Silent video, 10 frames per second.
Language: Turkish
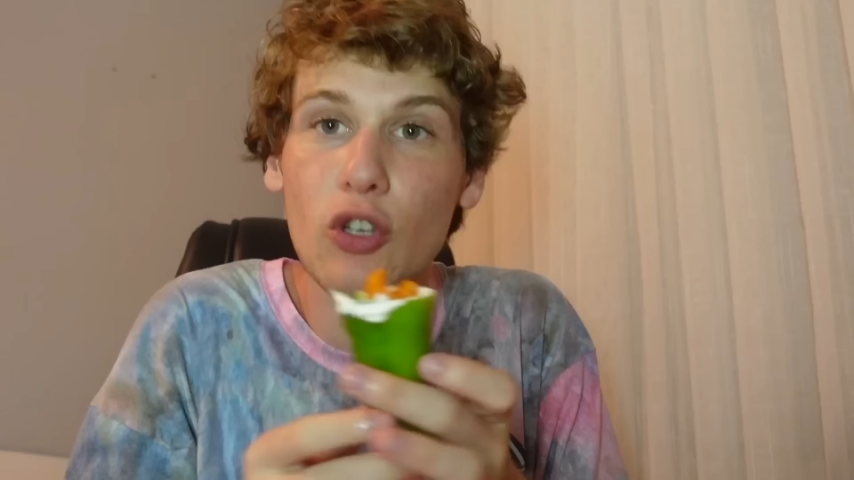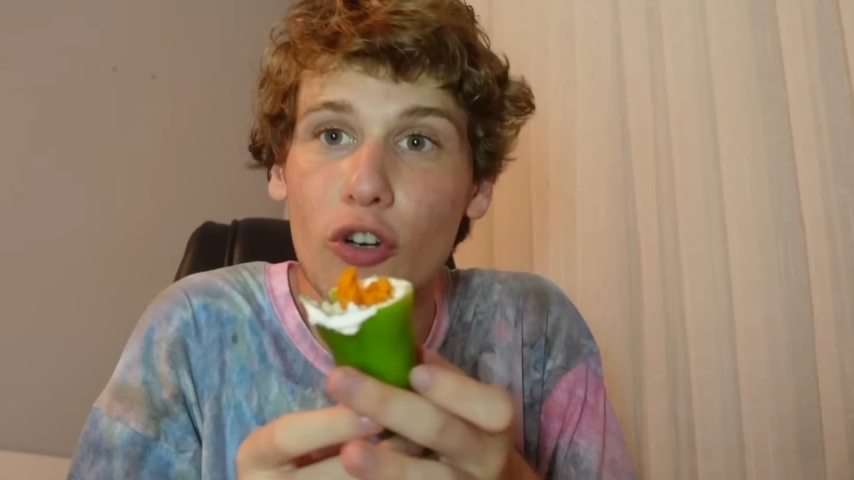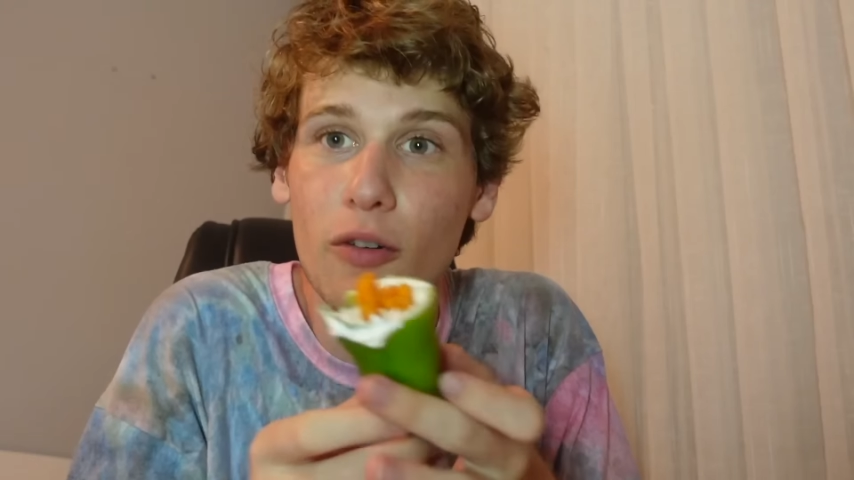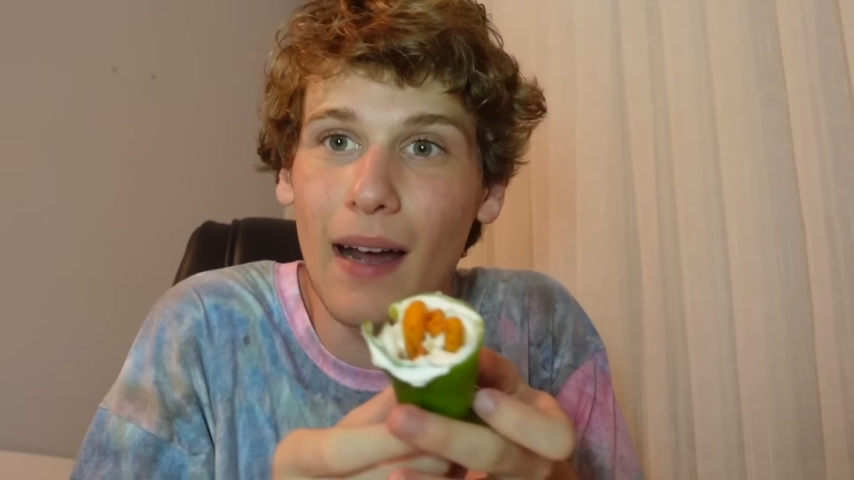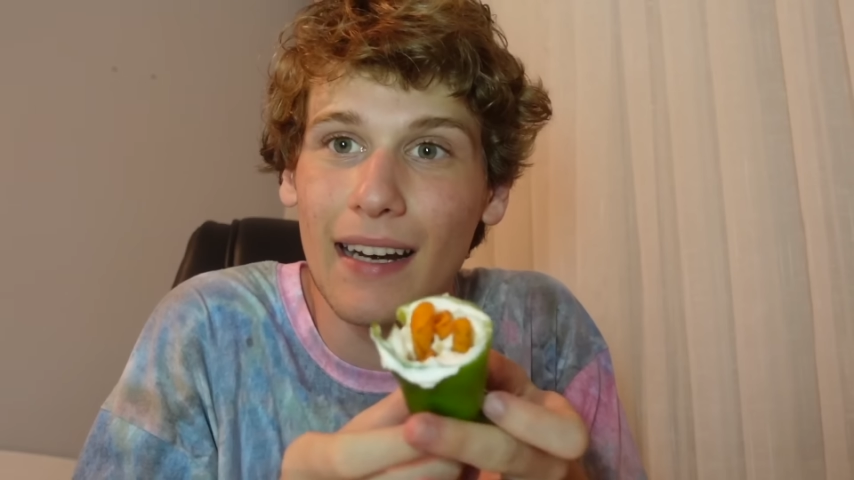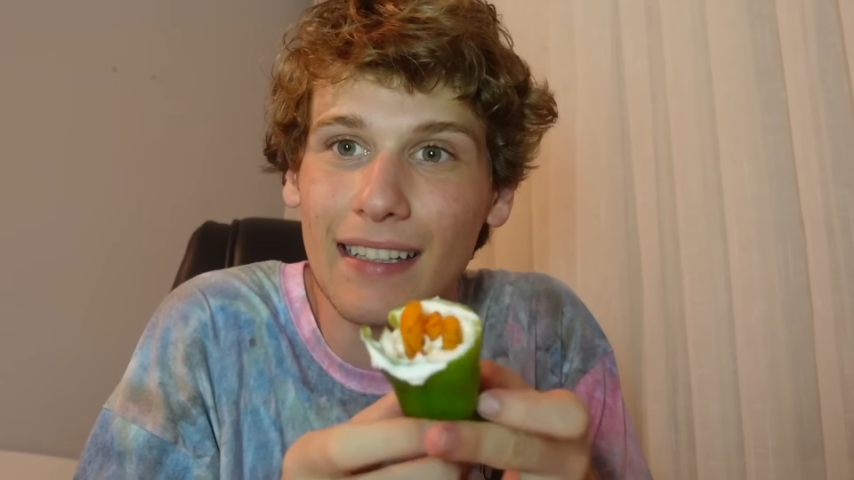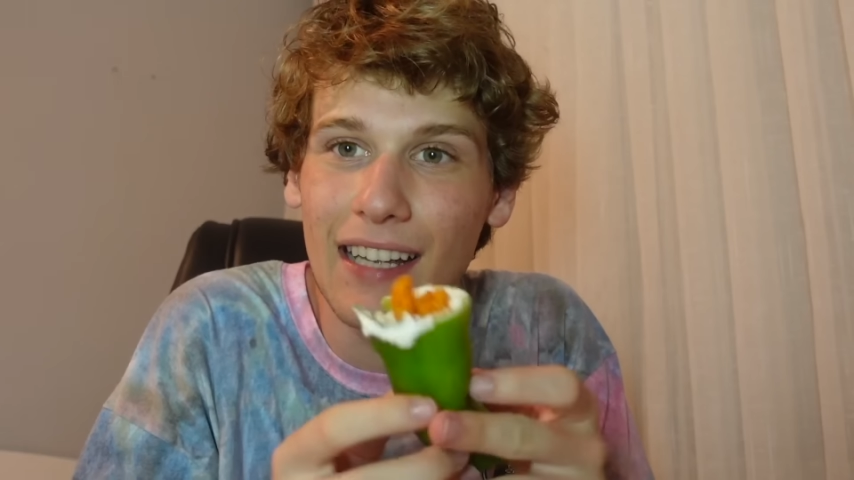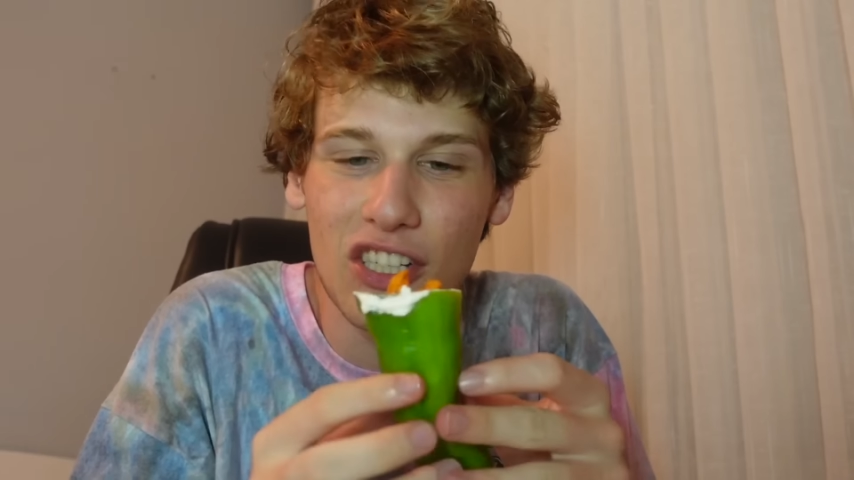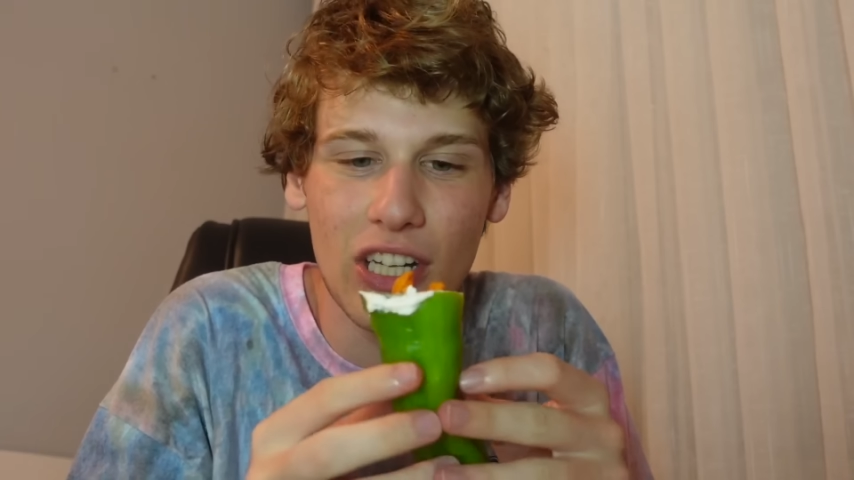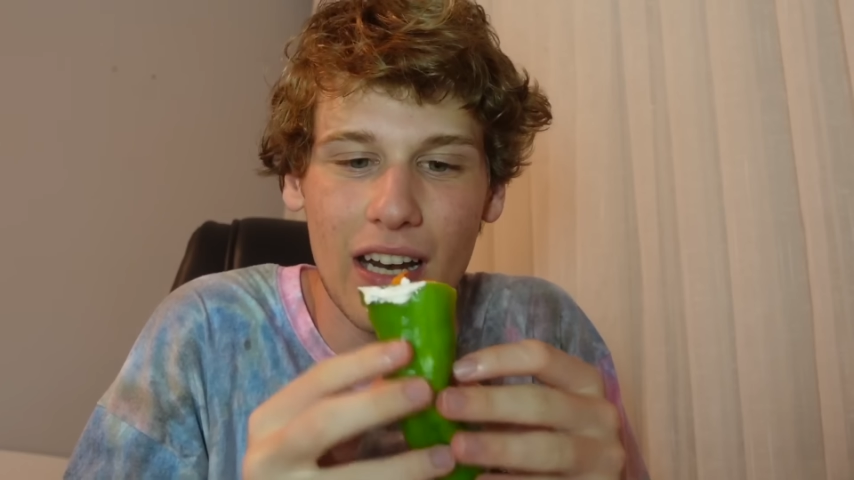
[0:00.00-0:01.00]
Yiyorum
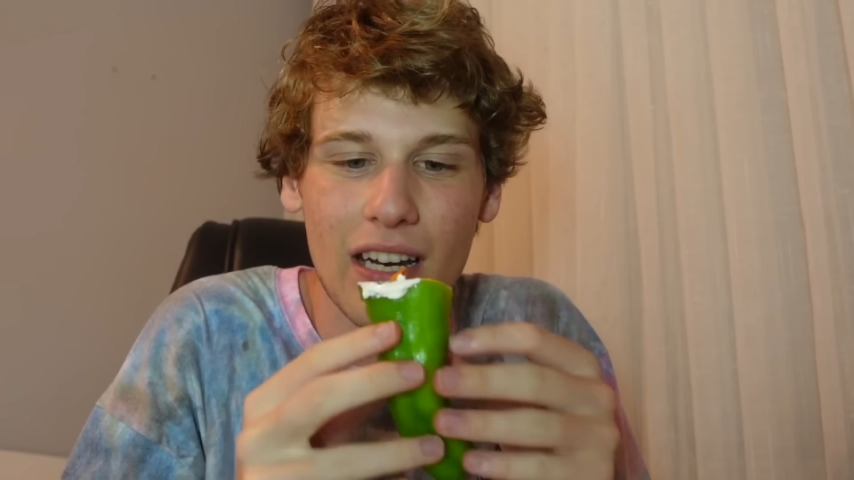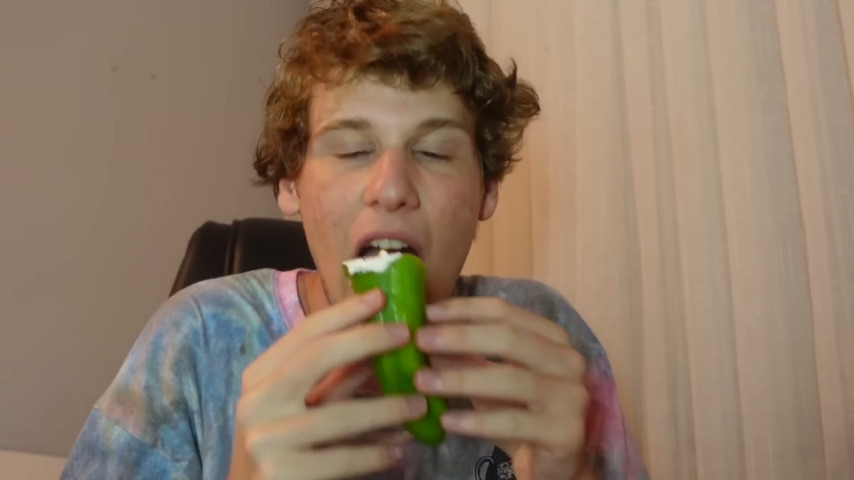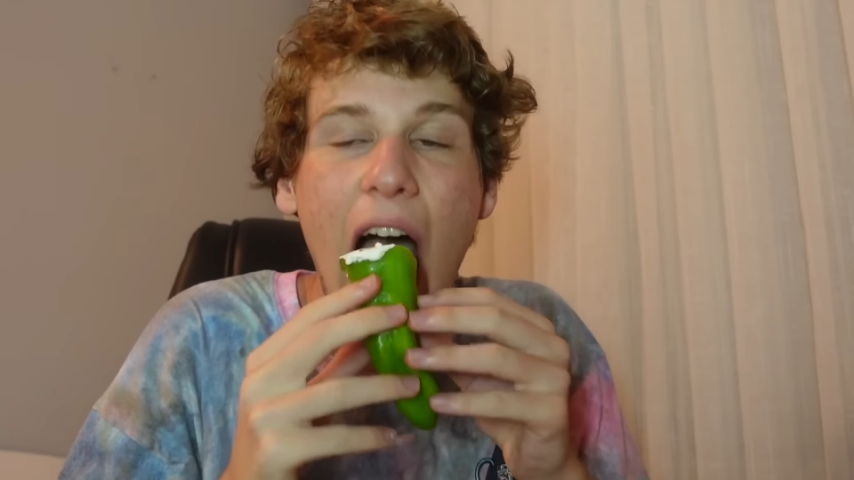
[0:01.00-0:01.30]
arkadaşlar.